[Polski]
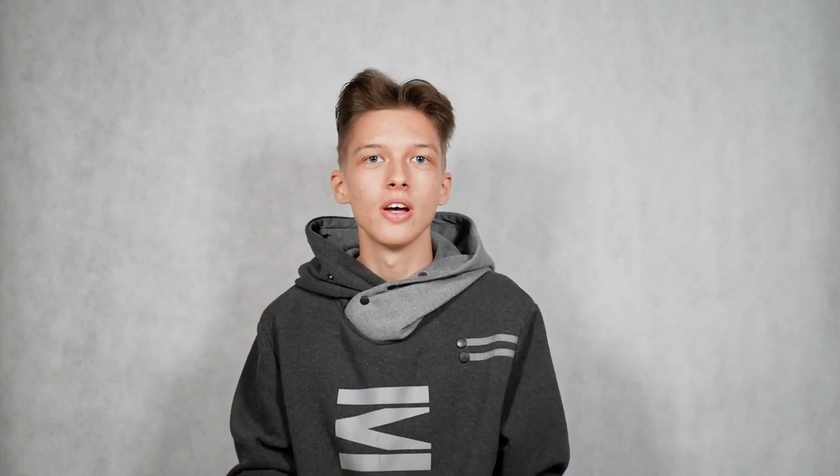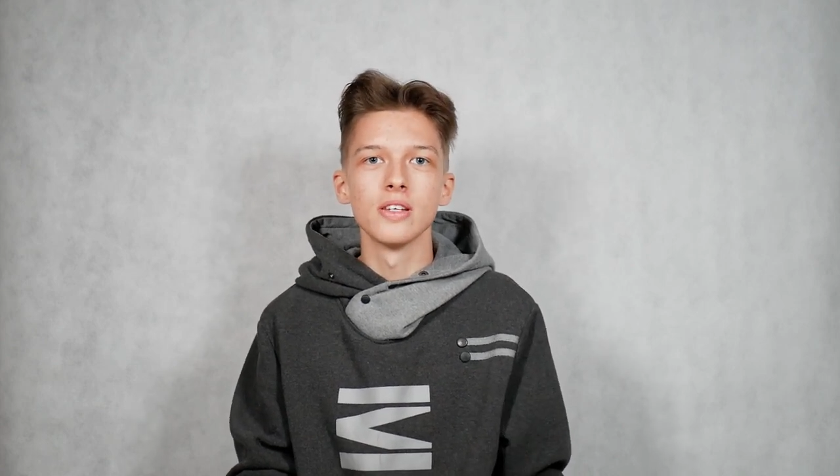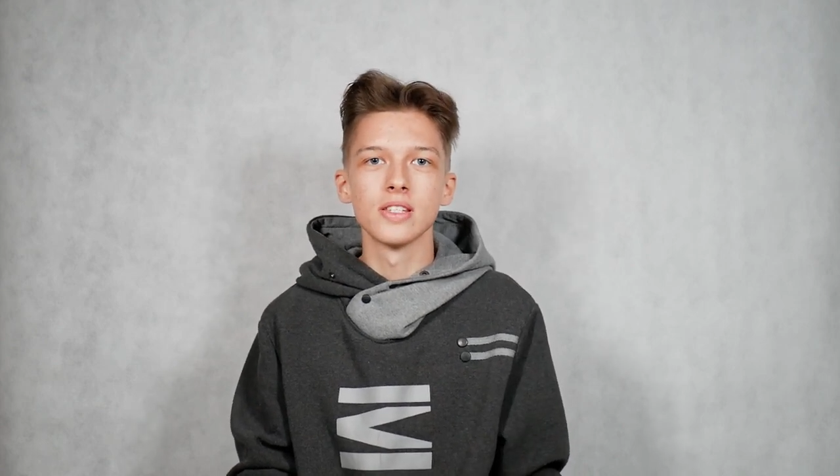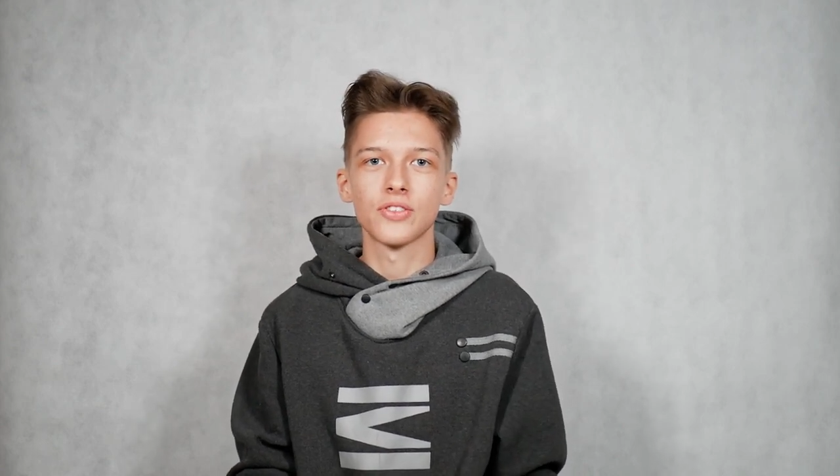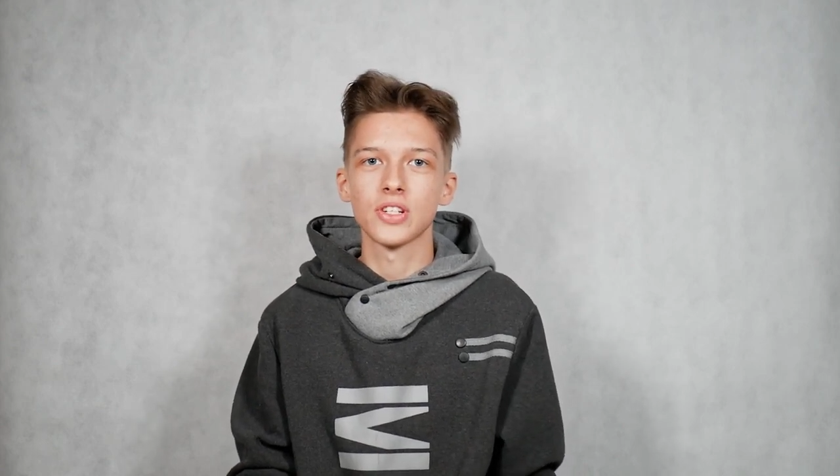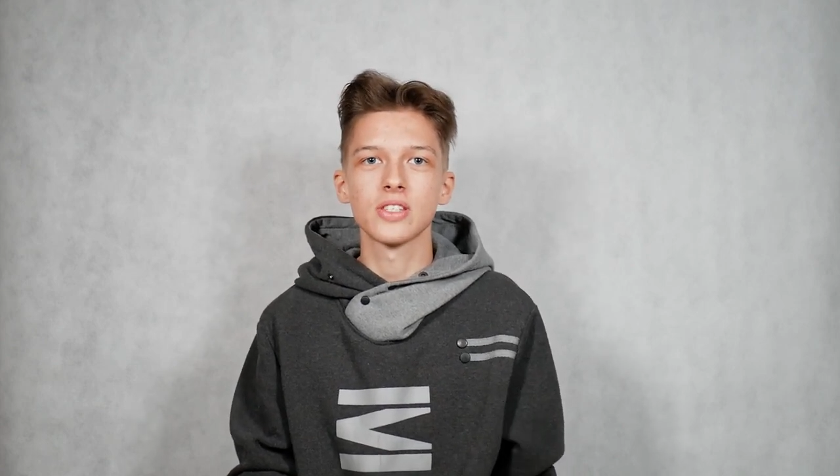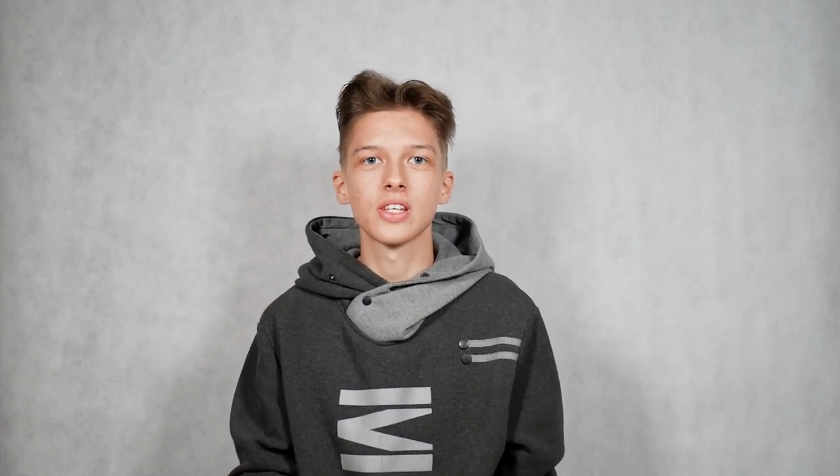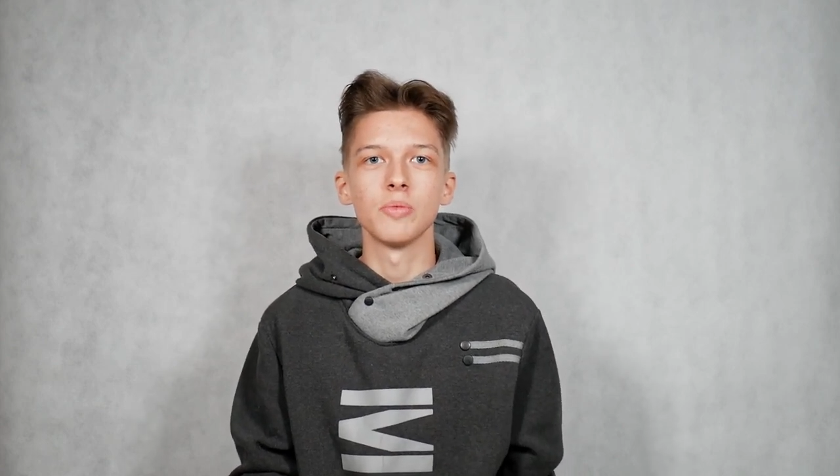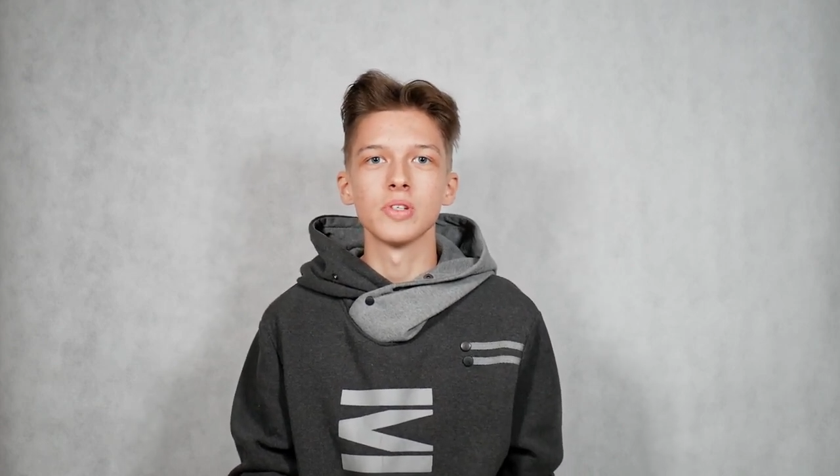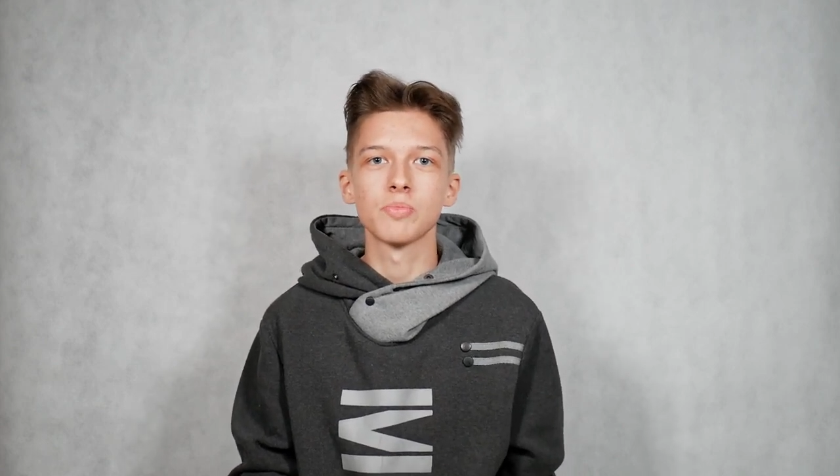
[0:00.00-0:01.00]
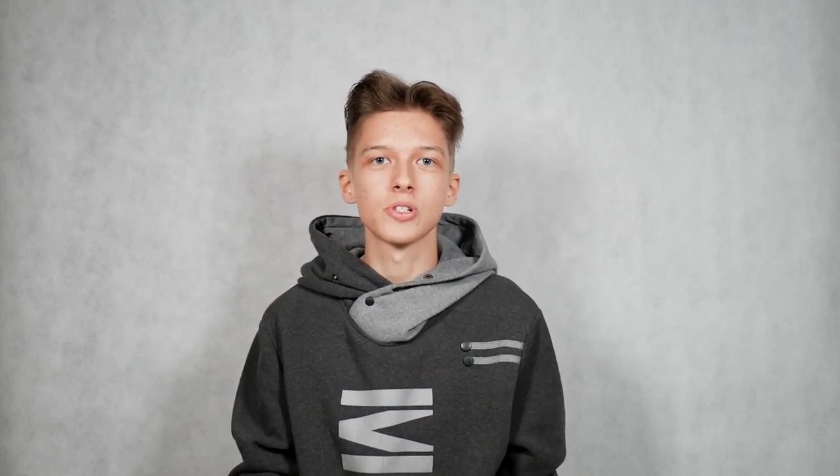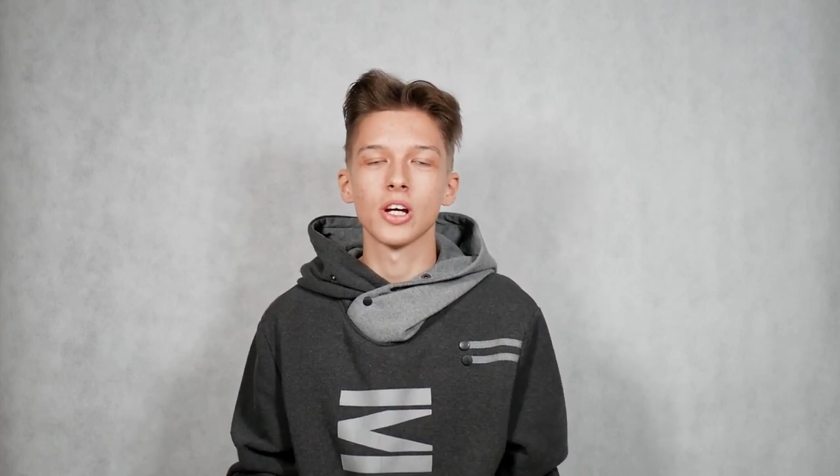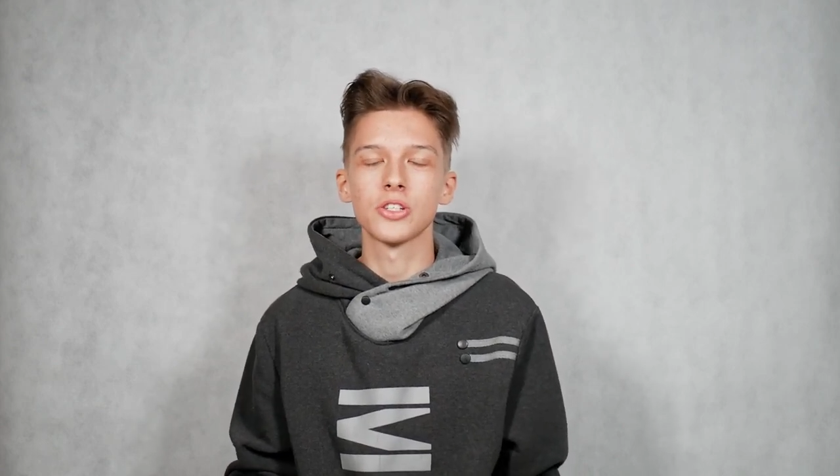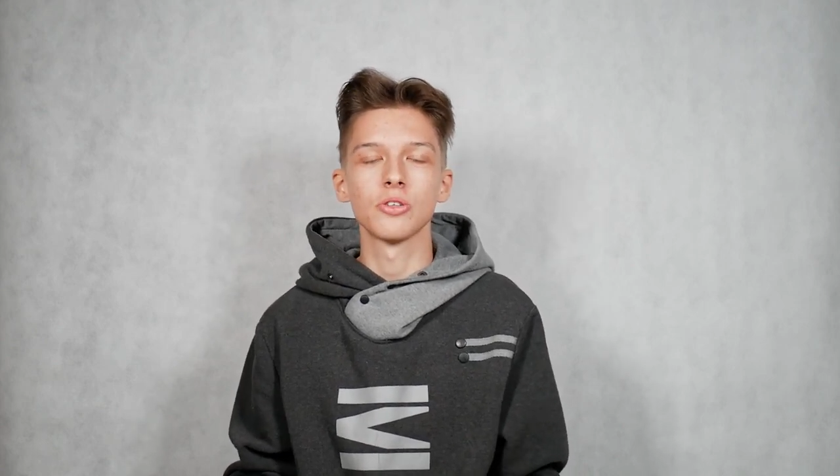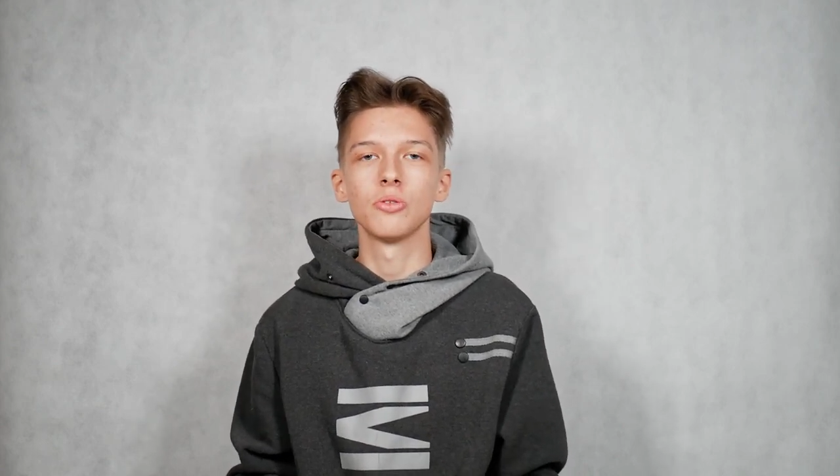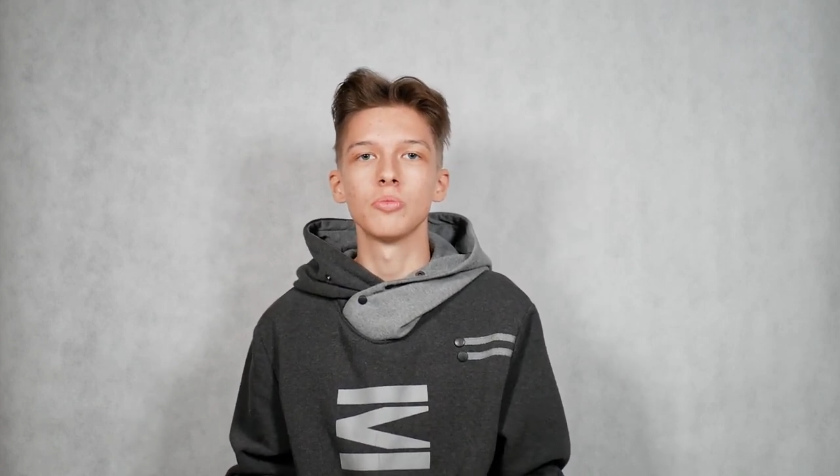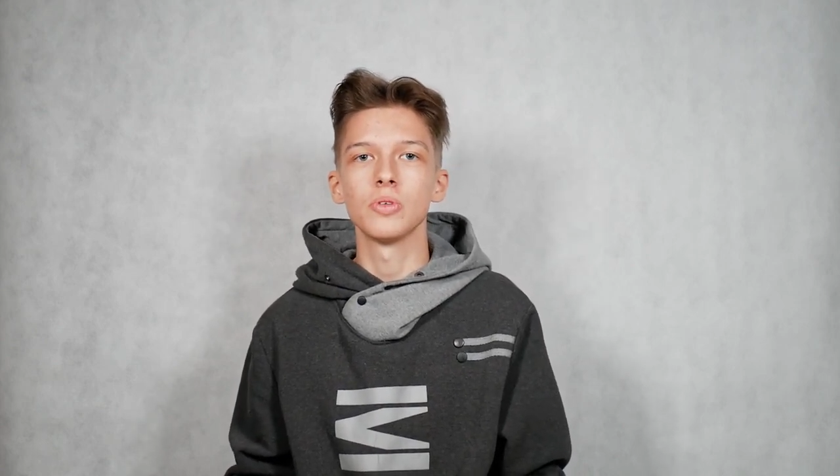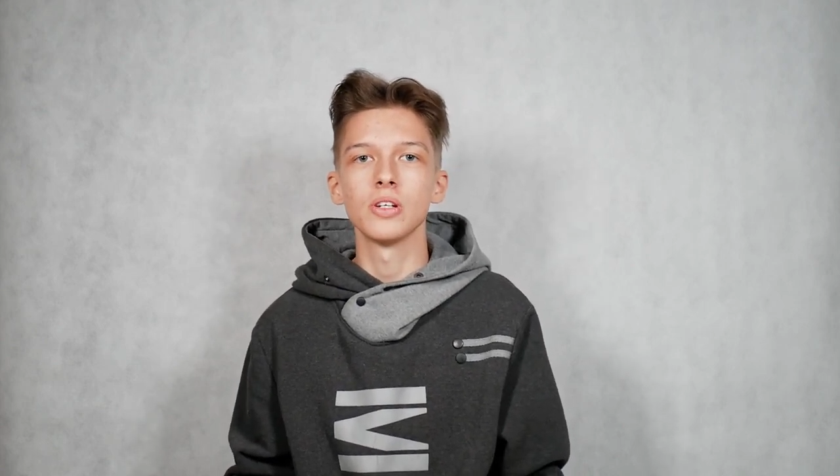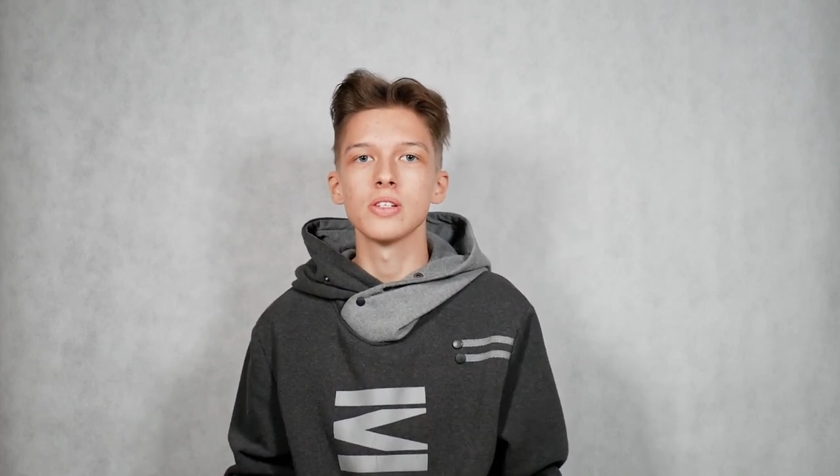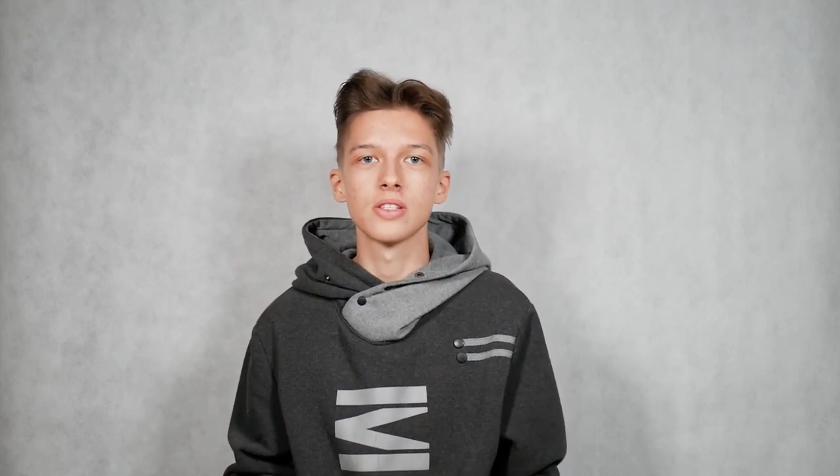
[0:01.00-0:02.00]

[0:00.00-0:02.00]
ze wszystkimi, z przyjaciółmi,